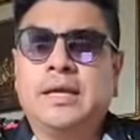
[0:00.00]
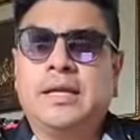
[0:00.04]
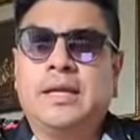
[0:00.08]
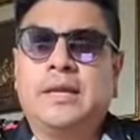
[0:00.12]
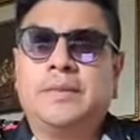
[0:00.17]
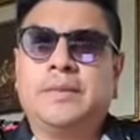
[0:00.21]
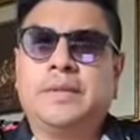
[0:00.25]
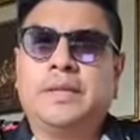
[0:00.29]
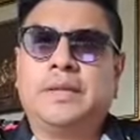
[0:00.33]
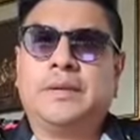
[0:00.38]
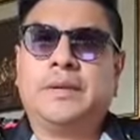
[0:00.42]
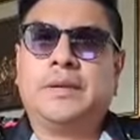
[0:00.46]

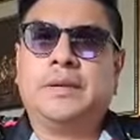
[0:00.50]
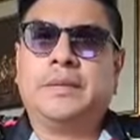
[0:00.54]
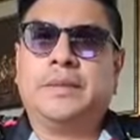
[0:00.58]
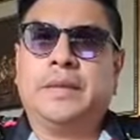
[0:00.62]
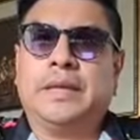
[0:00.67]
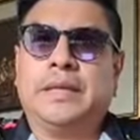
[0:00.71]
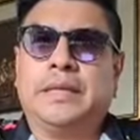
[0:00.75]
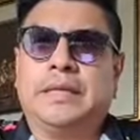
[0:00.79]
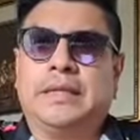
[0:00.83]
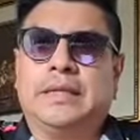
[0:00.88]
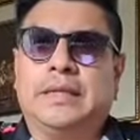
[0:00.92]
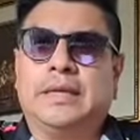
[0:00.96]

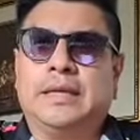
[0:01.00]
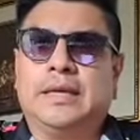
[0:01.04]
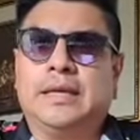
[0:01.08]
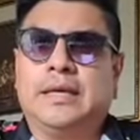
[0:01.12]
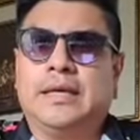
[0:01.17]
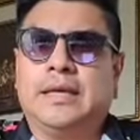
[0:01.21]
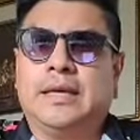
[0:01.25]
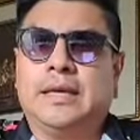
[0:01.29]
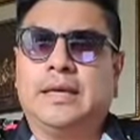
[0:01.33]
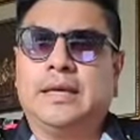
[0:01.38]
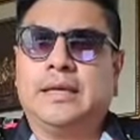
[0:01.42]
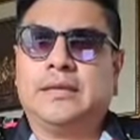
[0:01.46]

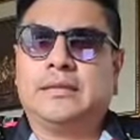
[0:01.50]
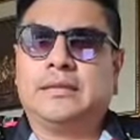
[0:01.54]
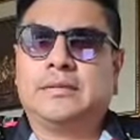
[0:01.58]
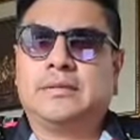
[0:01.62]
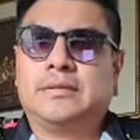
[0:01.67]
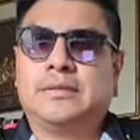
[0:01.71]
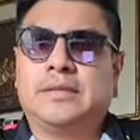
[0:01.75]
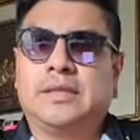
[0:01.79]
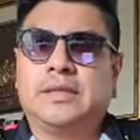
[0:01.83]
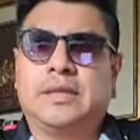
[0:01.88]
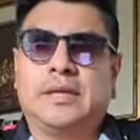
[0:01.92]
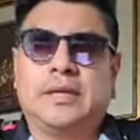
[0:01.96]
Lamentablemente
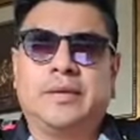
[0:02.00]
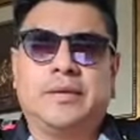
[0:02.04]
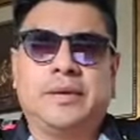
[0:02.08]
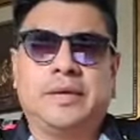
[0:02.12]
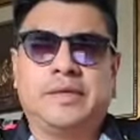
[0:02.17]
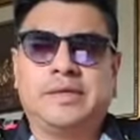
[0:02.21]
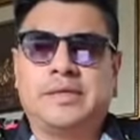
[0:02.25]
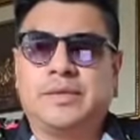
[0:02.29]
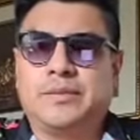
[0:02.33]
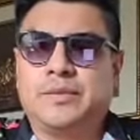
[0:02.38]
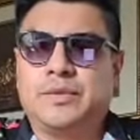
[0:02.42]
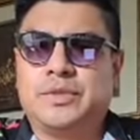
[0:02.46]
se
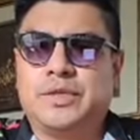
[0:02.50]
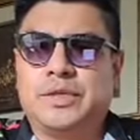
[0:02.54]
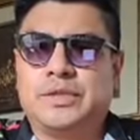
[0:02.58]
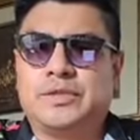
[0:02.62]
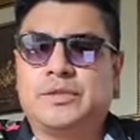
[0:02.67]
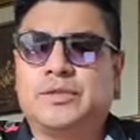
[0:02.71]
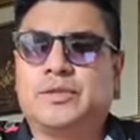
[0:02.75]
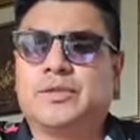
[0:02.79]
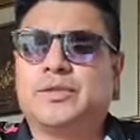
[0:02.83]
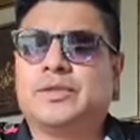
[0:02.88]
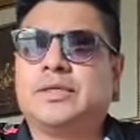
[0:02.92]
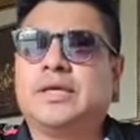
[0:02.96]
tergiversan muchas
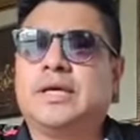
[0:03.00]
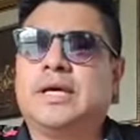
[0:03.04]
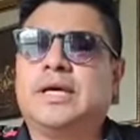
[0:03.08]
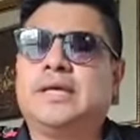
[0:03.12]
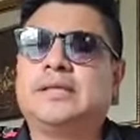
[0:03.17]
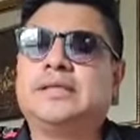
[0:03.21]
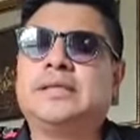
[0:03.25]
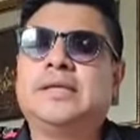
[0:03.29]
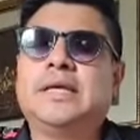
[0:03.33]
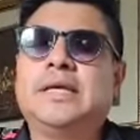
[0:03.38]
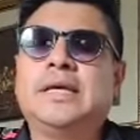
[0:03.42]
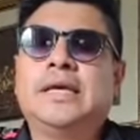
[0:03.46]

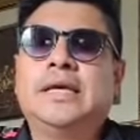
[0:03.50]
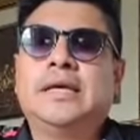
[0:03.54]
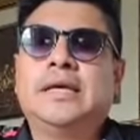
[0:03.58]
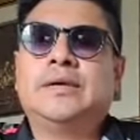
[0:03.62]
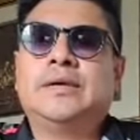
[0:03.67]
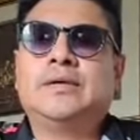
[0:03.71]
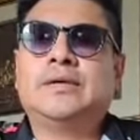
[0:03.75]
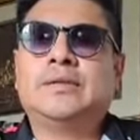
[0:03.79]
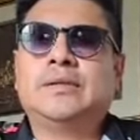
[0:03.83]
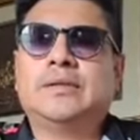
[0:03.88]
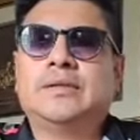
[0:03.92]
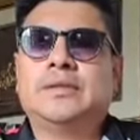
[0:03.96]
cosas,
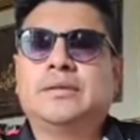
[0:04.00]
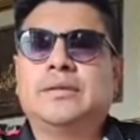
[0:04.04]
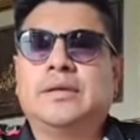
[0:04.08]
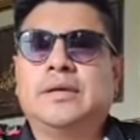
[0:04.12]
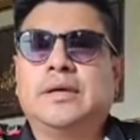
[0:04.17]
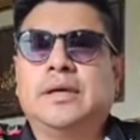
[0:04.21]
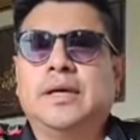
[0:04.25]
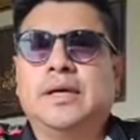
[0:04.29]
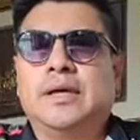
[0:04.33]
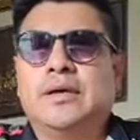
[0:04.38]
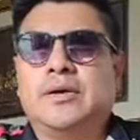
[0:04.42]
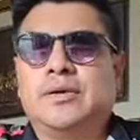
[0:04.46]

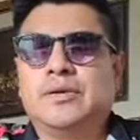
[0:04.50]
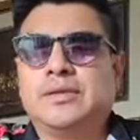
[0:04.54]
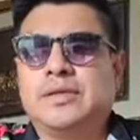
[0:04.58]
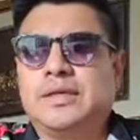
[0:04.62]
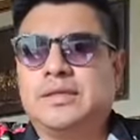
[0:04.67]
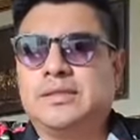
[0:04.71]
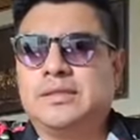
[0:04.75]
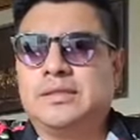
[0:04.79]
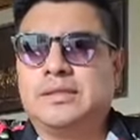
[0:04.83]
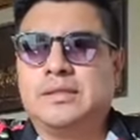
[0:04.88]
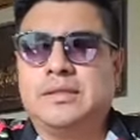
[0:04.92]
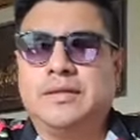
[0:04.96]
eh, hay
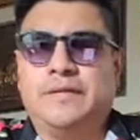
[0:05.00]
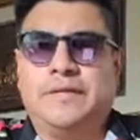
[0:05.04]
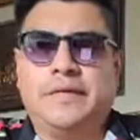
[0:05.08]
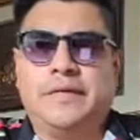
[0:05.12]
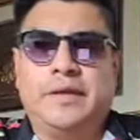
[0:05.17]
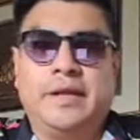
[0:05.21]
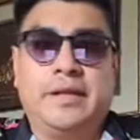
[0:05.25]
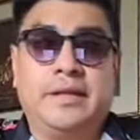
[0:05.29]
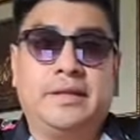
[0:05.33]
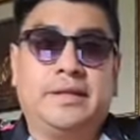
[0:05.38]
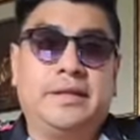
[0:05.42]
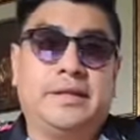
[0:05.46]
cosas
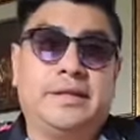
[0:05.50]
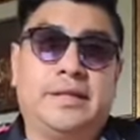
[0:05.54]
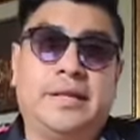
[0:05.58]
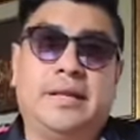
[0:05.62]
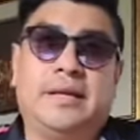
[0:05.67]
diferentes.